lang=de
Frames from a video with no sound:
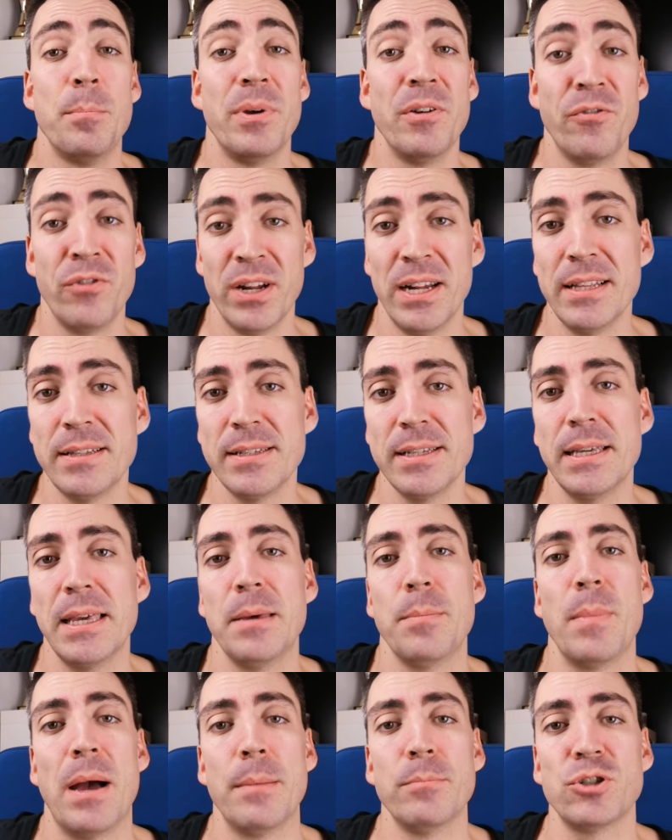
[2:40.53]
befindet sich
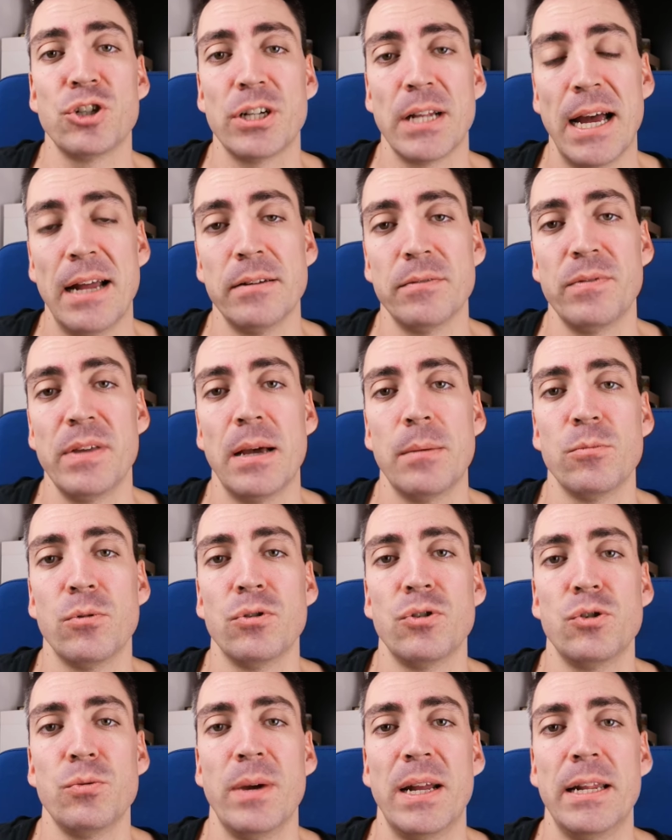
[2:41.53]
eben am Strand. Wir haben
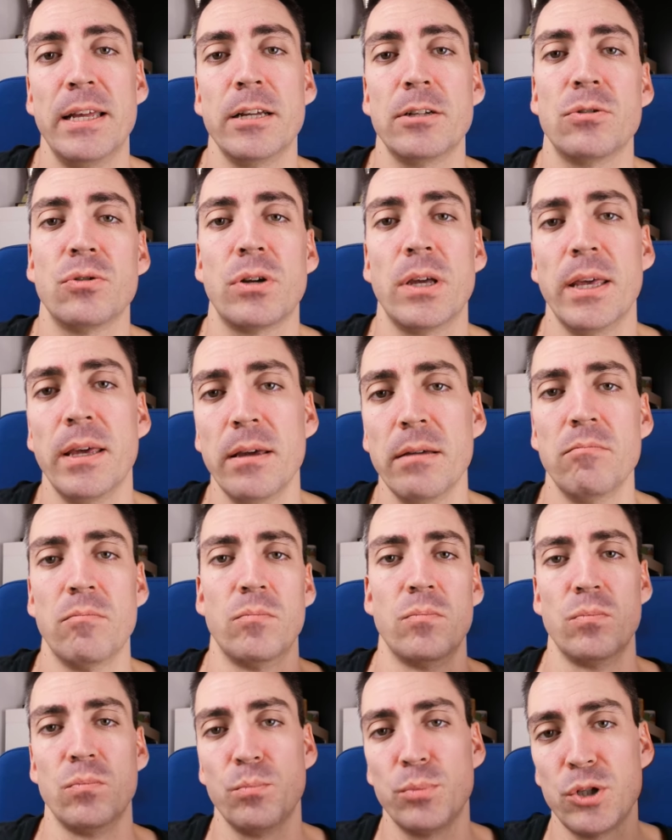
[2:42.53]
uns überlegt, okay,
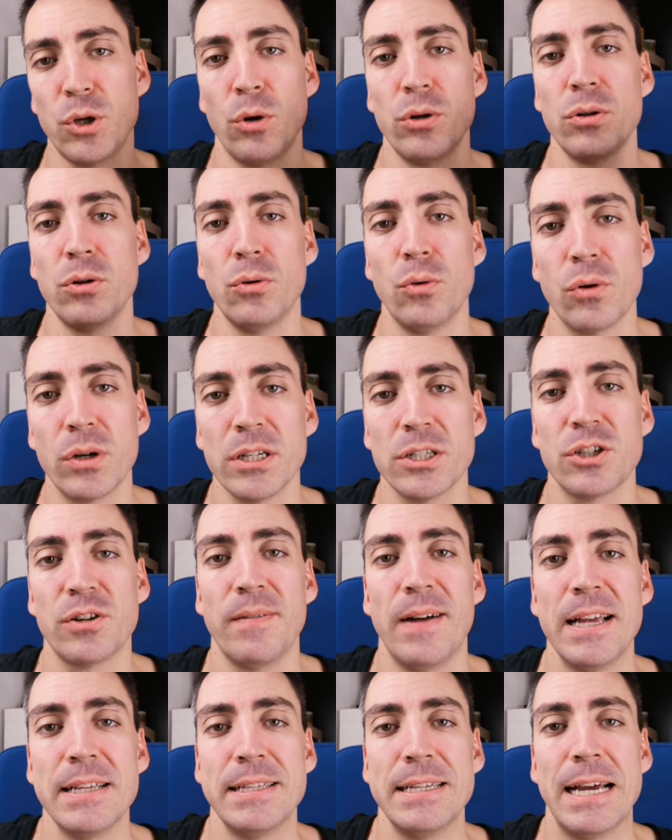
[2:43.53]
pseudologisch
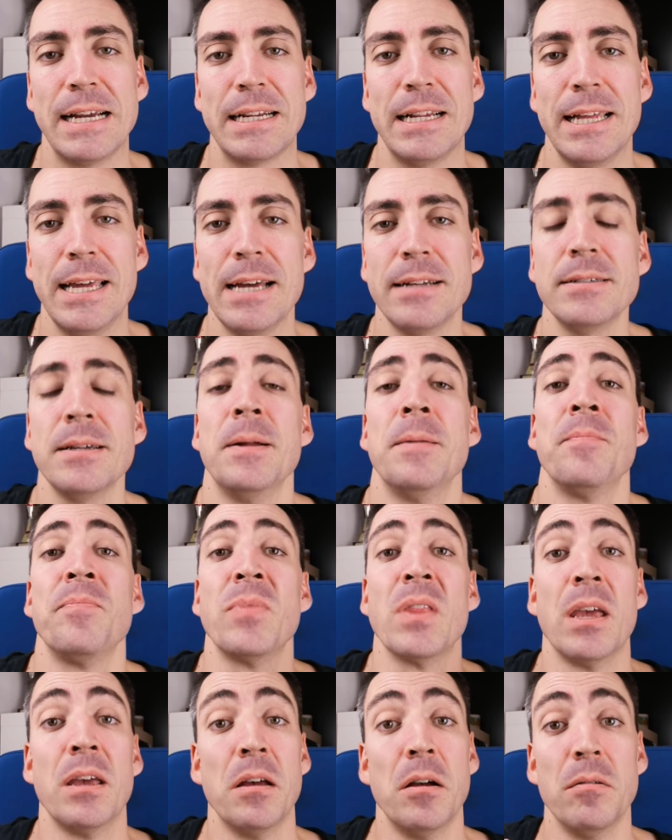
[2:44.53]
quasi erklärt,
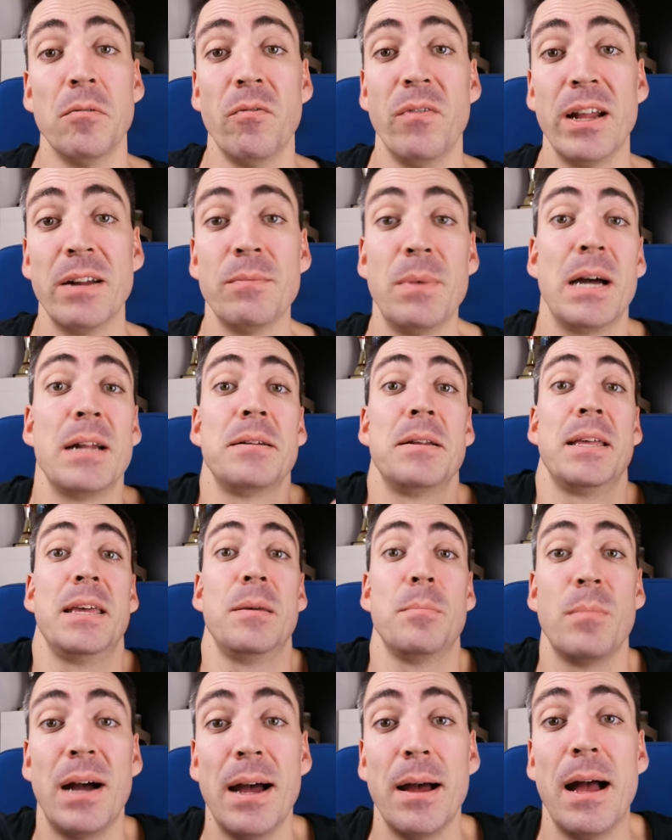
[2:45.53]
wenn man
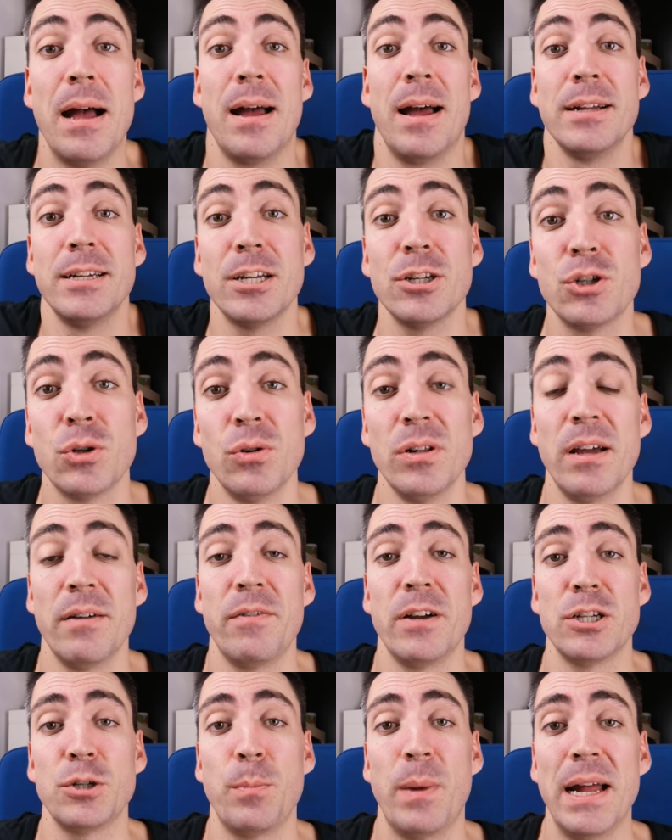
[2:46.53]
eben an der Schulter
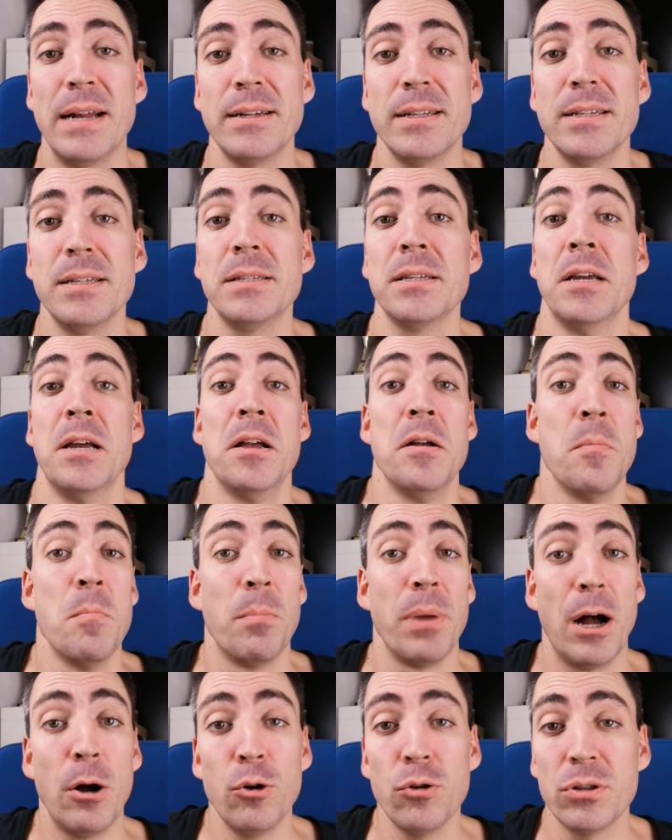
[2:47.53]
verspannt ist,
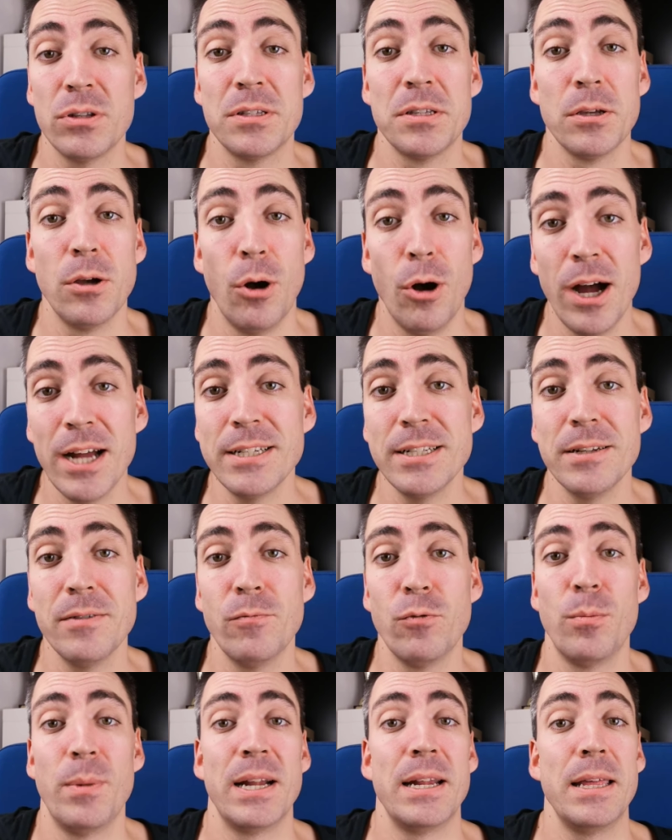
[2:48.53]
braucht es
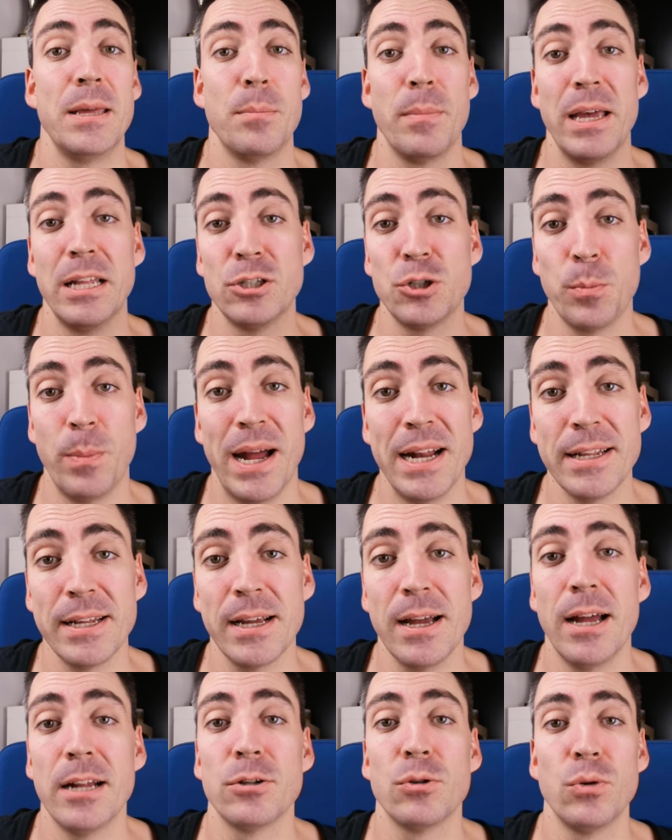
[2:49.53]
Orte, wo man eben
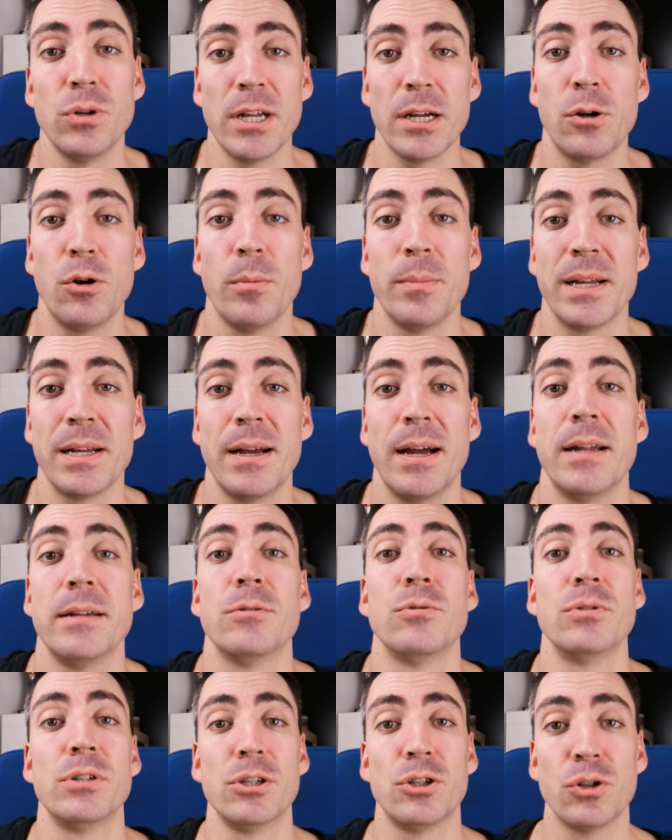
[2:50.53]
entspannen kann, runterkommen
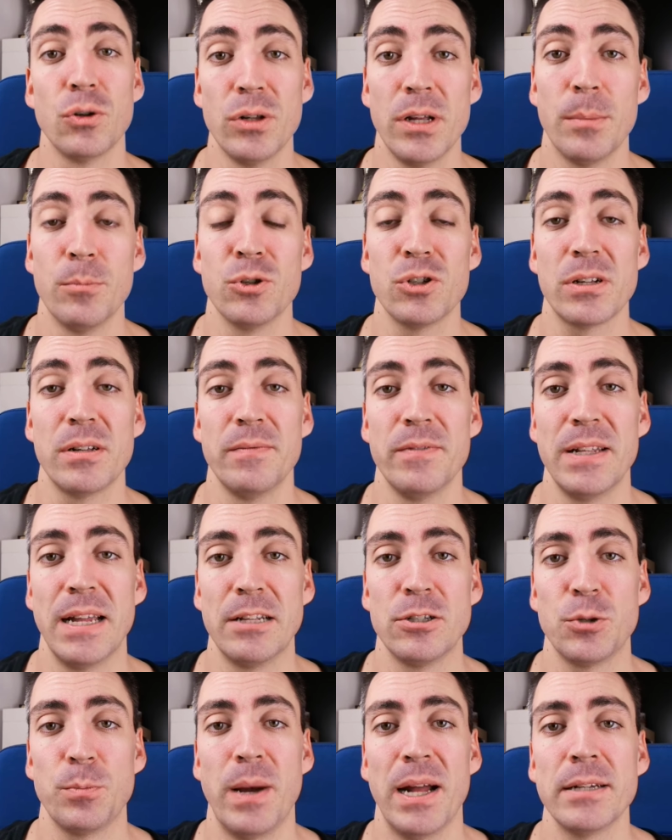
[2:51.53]
kann und die Schultermuskeln wieder
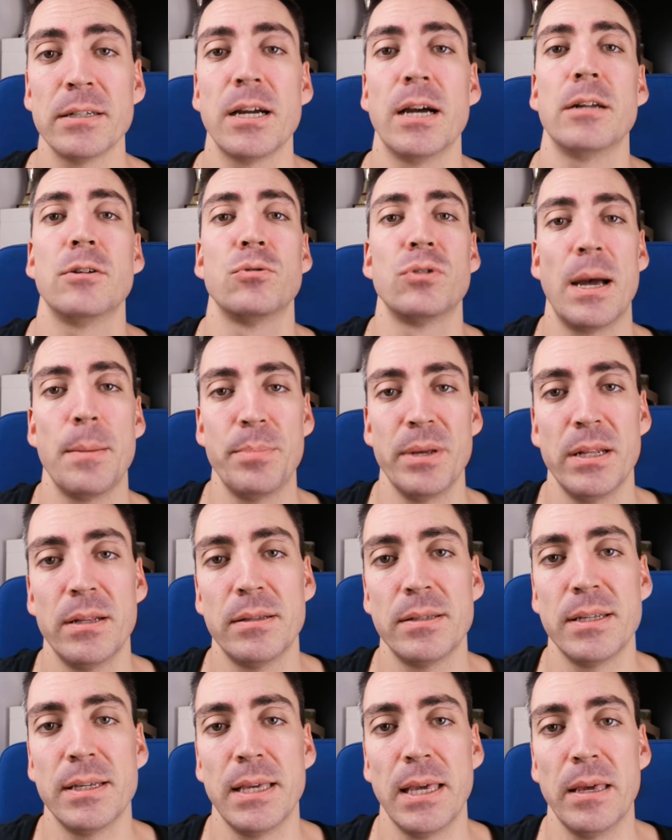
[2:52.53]
entspannen kann und da
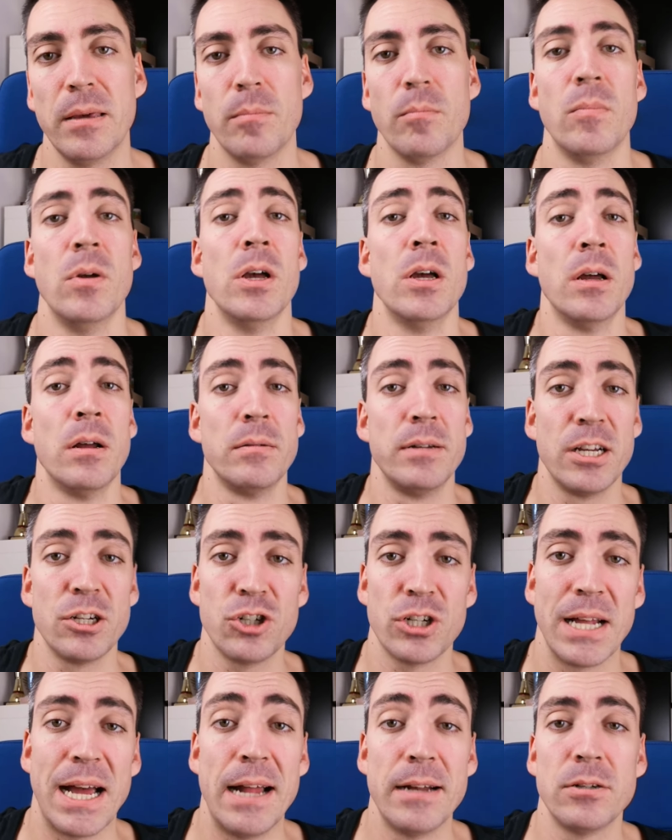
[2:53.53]
bietet sich eben der
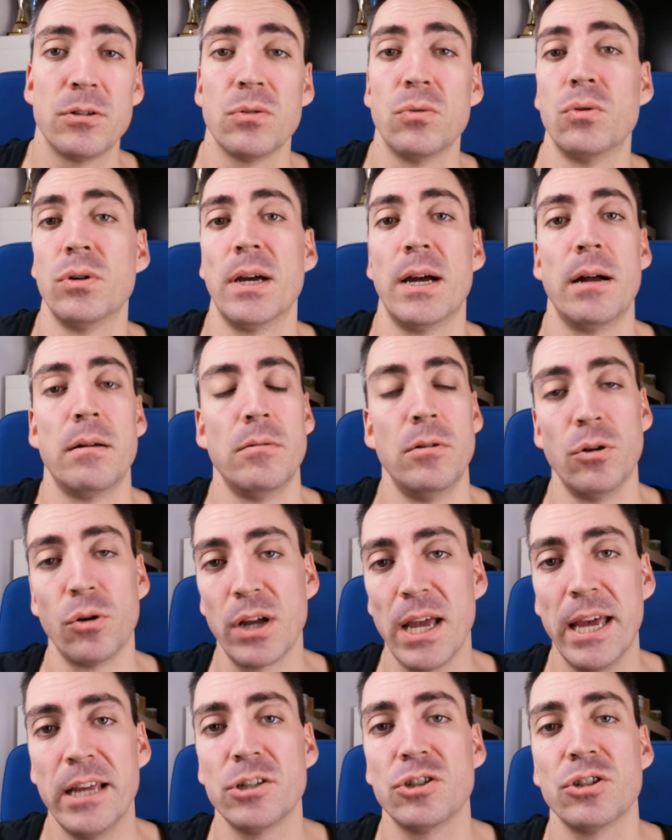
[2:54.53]
Strand oder
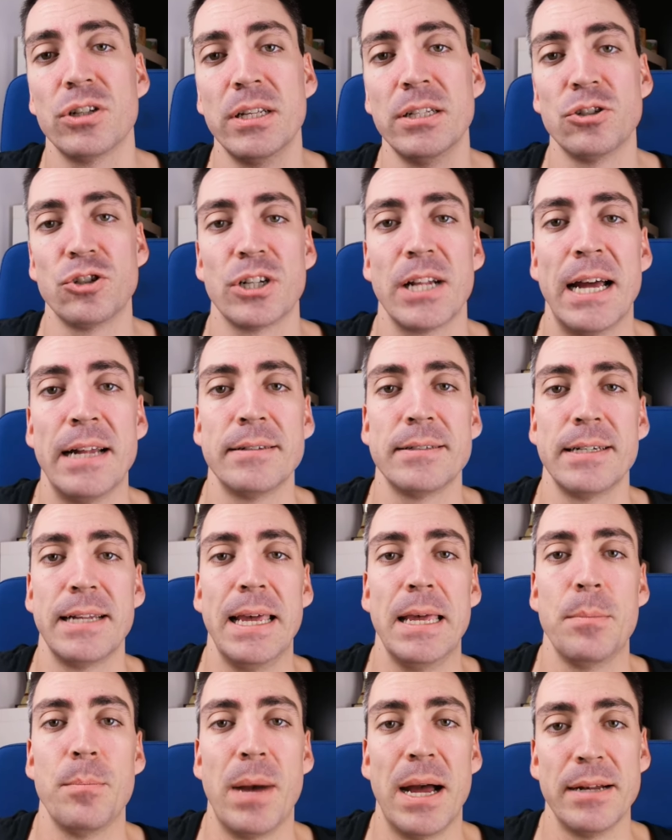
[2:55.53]
Location in
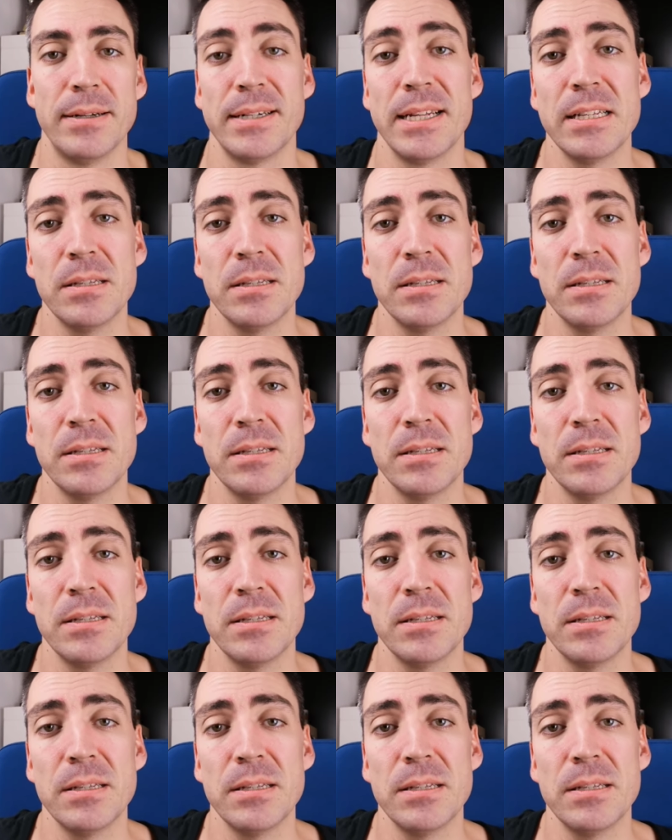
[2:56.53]
Strandnähe eben an.